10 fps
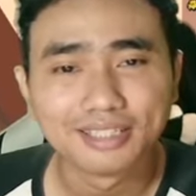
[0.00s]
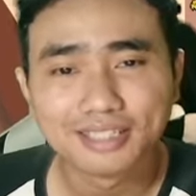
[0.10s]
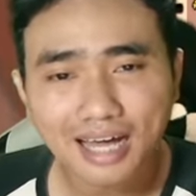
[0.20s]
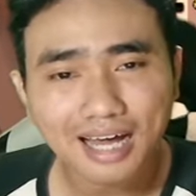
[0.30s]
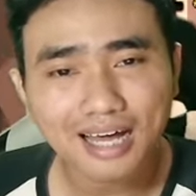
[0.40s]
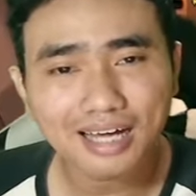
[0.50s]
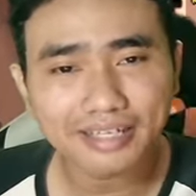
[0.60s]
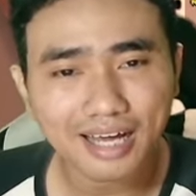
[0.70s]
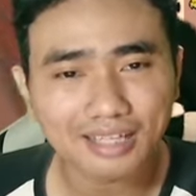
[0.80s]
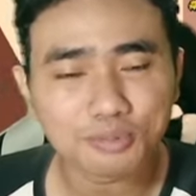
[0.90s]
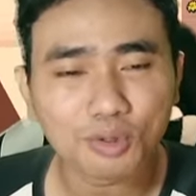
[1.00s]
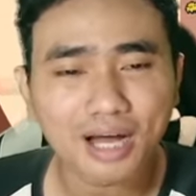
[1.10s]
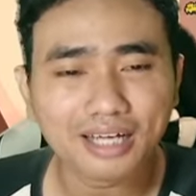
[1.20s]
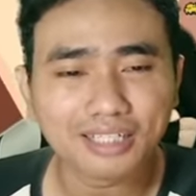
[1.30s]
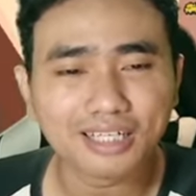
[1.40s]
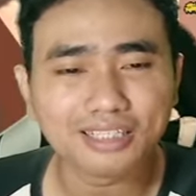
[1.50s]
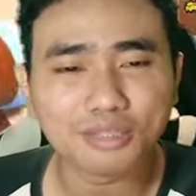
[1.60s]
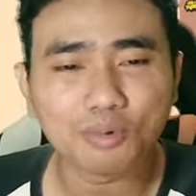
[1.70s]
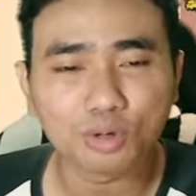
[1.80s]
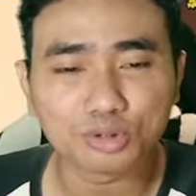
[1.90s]
dan ya semoga aja nanti
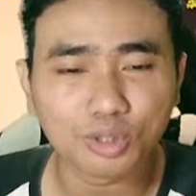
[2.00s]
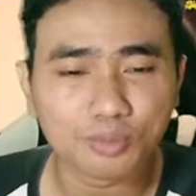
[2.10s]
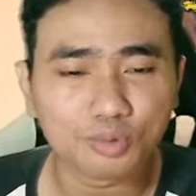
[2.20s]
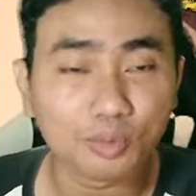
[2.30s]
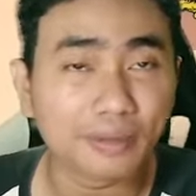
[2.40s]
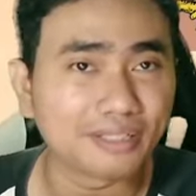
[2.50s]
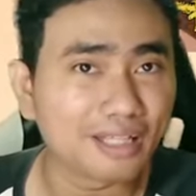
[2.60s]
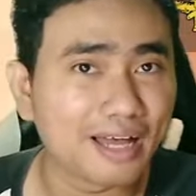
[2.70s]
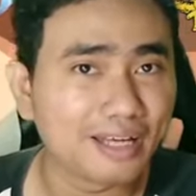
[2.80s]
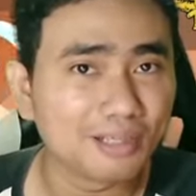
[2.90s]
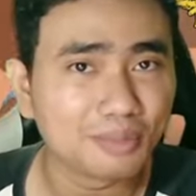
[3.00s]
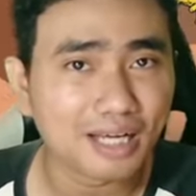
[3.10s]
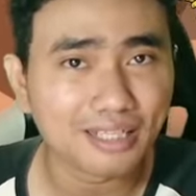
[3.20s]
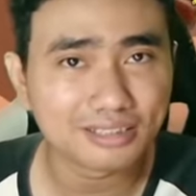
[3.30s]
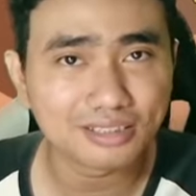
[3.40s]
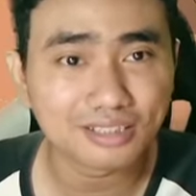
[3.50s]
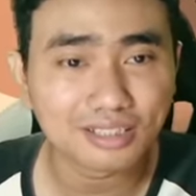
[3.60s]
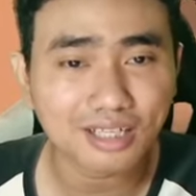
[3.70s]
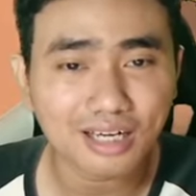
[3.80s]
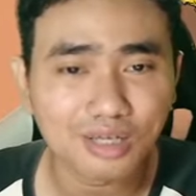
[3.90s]
workshop untuk peta eliminasi
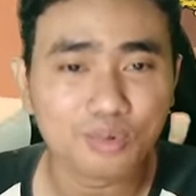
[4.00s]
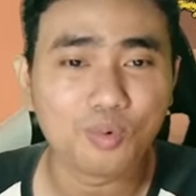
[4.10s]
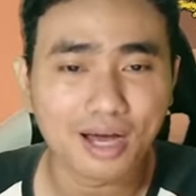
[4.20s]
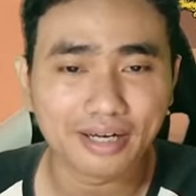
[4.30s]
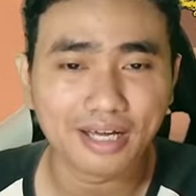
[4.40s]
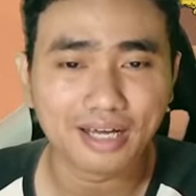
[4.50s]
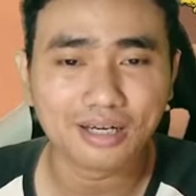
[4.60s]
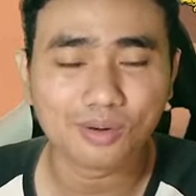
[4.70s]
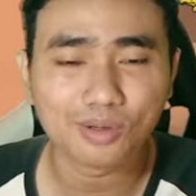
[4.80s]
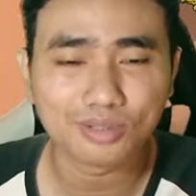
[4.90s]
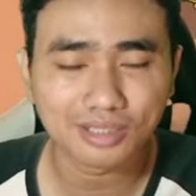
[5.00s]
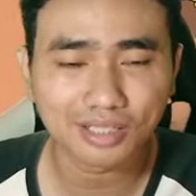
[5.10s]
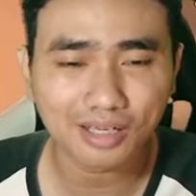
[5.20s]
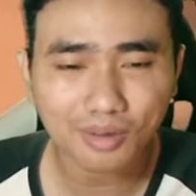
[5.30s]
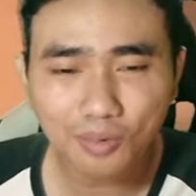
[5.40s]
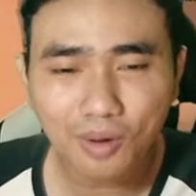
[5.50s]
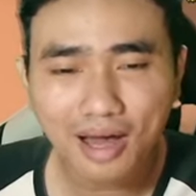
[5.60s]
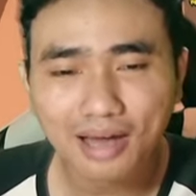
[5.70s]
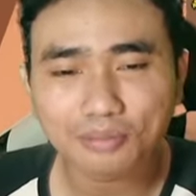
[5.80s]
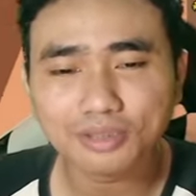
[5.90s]
segera keluar ya kalau segera
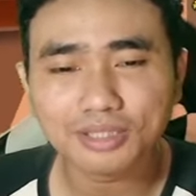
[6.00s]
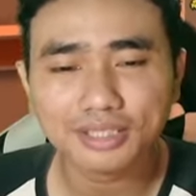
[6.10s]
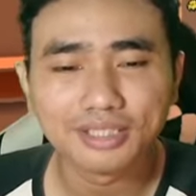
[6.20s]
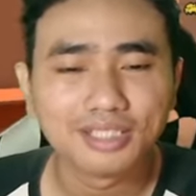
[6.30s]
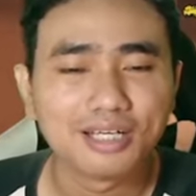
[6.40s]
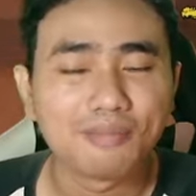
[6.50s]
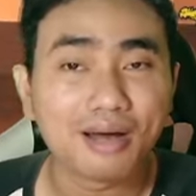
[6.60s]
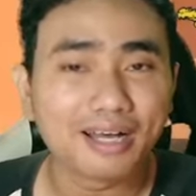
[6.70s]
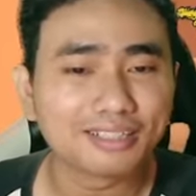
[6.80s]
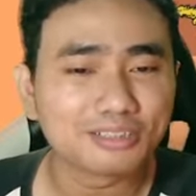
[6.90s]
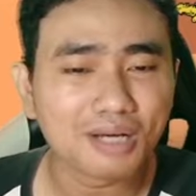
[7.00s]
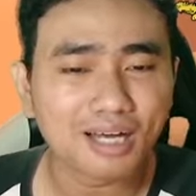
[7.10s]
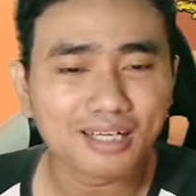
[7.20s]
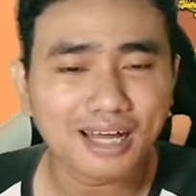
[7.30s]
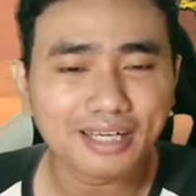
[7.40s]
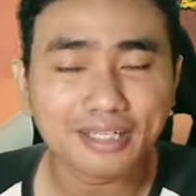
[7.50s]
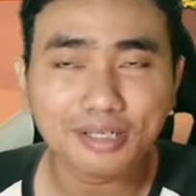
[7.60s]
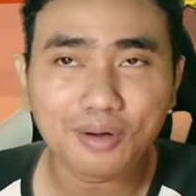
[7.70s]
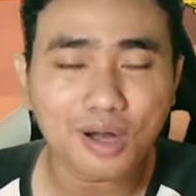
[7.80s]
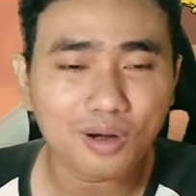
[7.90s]
keluar wih makin semangat lagi nih
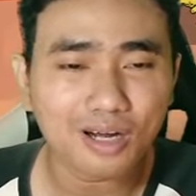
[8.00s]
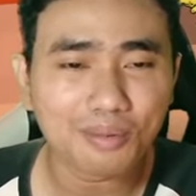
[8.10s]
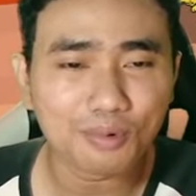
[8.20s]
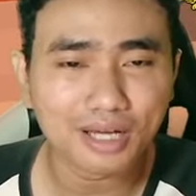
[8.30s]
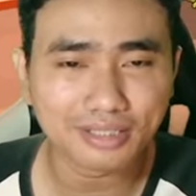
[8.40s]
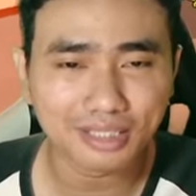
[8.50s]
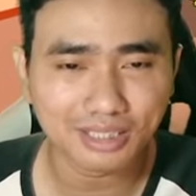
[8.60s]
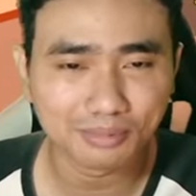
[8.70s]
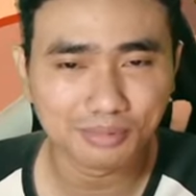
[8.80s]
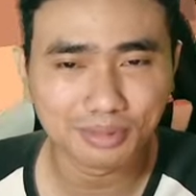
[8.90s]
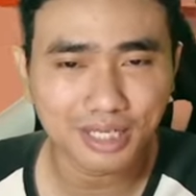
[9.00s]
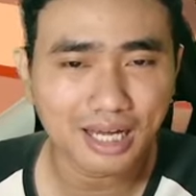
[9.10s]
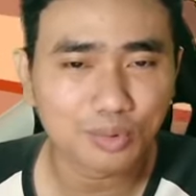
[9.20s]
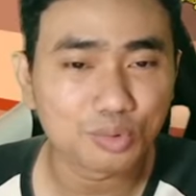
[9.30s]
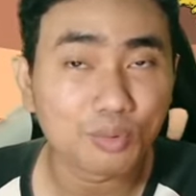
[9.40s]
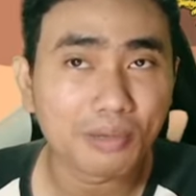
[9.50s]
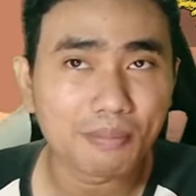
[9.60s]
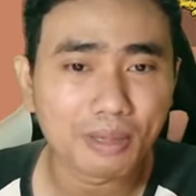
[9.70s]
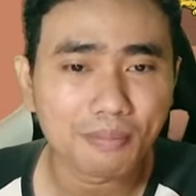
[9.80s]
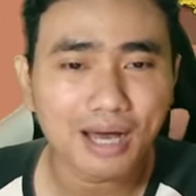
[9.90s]
orang-orang buat ya temennya untuk
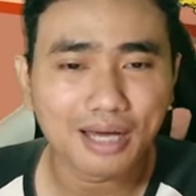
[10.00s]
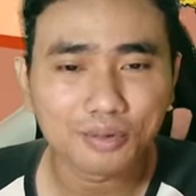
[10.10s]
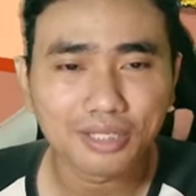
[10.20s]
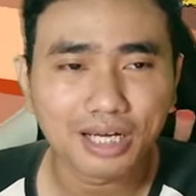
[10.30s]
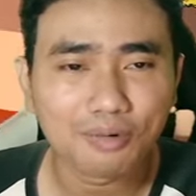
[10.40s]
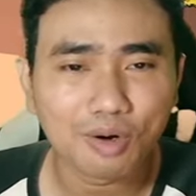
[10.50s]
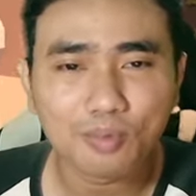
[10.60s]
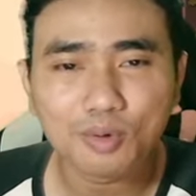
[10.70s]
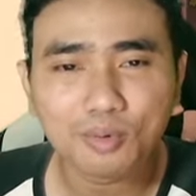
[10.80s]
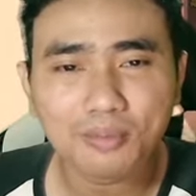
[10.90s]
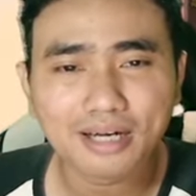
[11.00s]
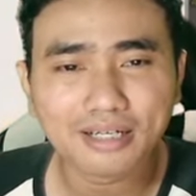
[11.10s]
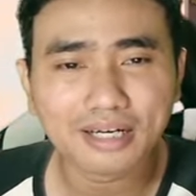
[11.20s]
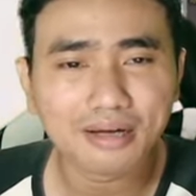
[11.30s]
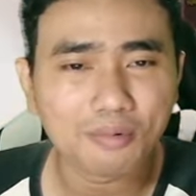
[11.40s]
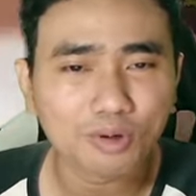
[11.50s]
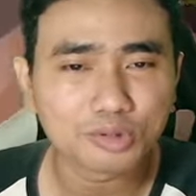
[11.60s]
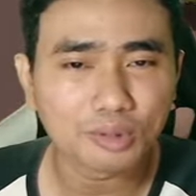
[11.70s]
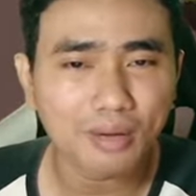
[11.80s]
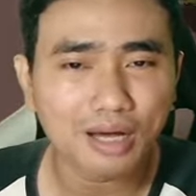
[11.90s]
meme baru ya walaupun belum ada yang
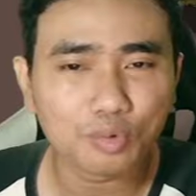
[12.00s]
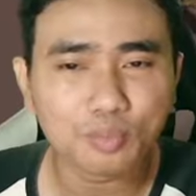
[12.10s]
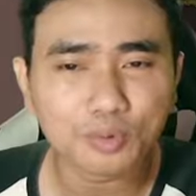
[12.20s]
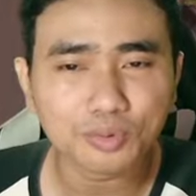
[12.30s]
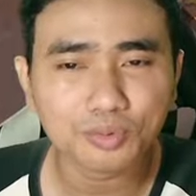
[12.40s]
workshop baru pun